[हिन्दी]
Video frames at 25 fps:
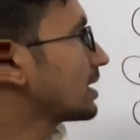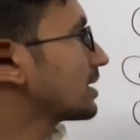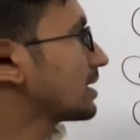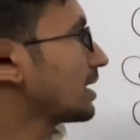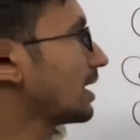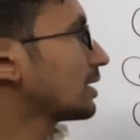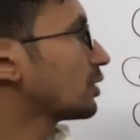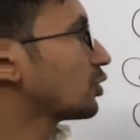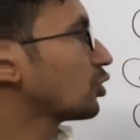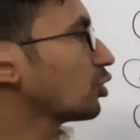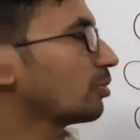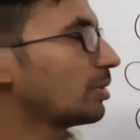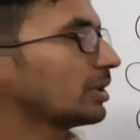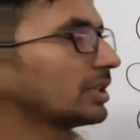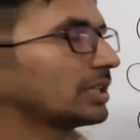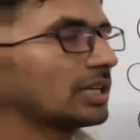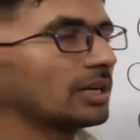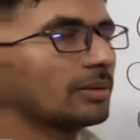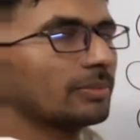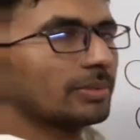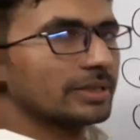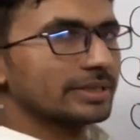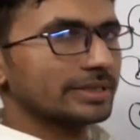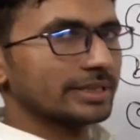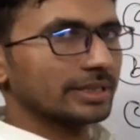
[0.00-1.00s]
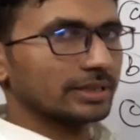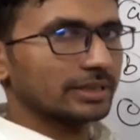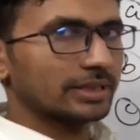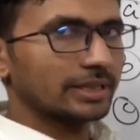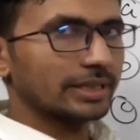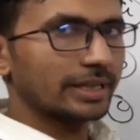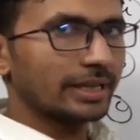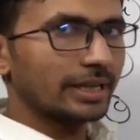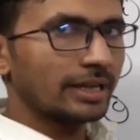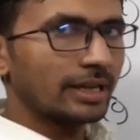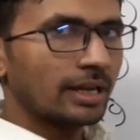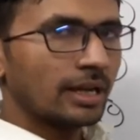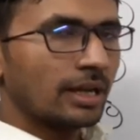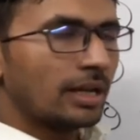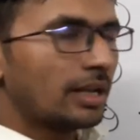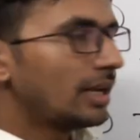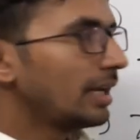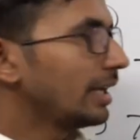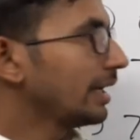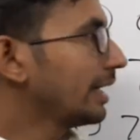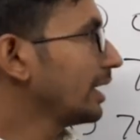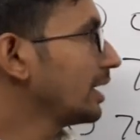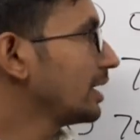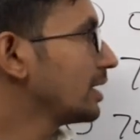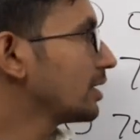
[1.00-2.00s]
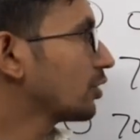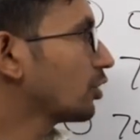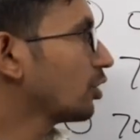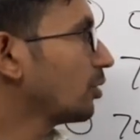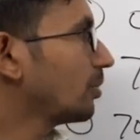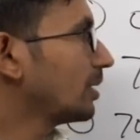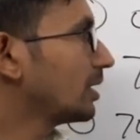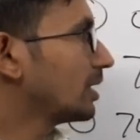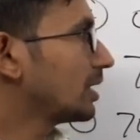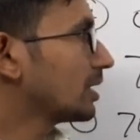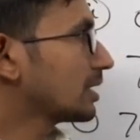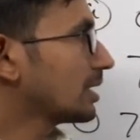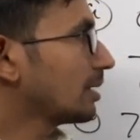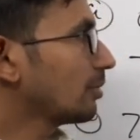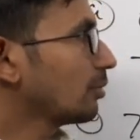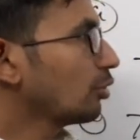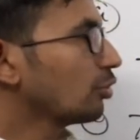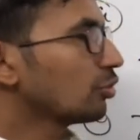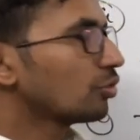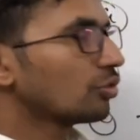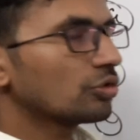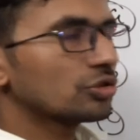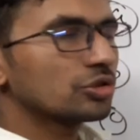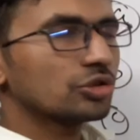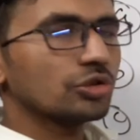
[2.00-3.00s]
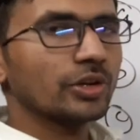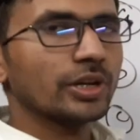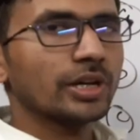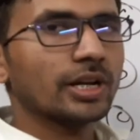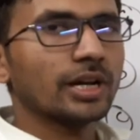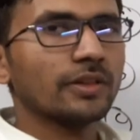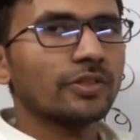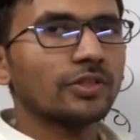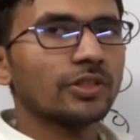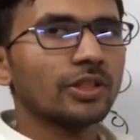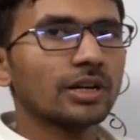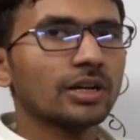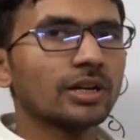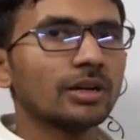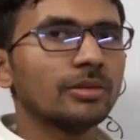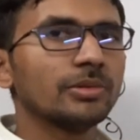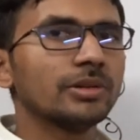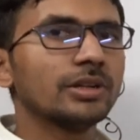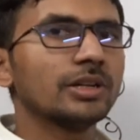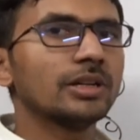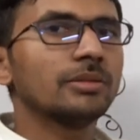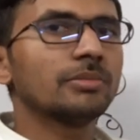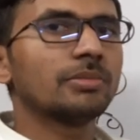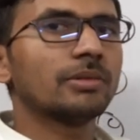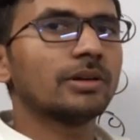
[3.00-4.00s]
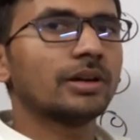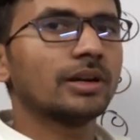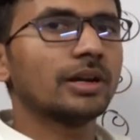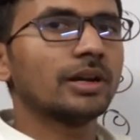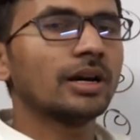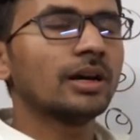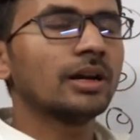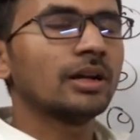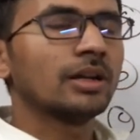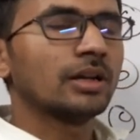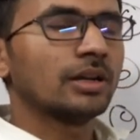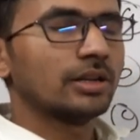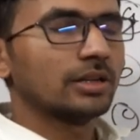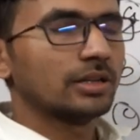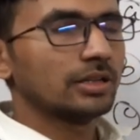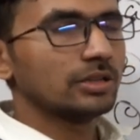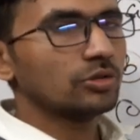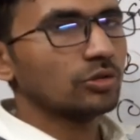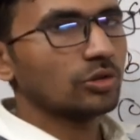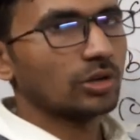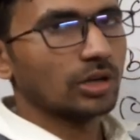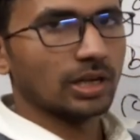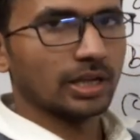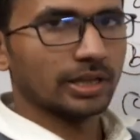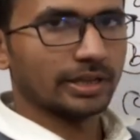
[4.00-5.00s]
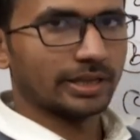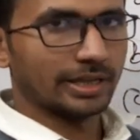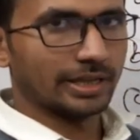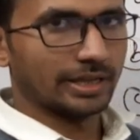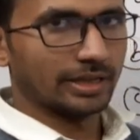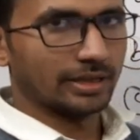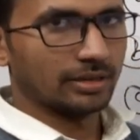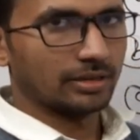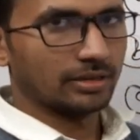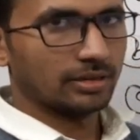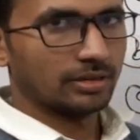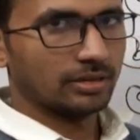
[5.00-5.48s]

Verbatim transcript: सात सौ पंद्रह पढ़ सकते हैं लेकिन इसको फिर दशमलव दो सौ इकहत्तर कभी नहीं पढ़ना नहीं तो गलत है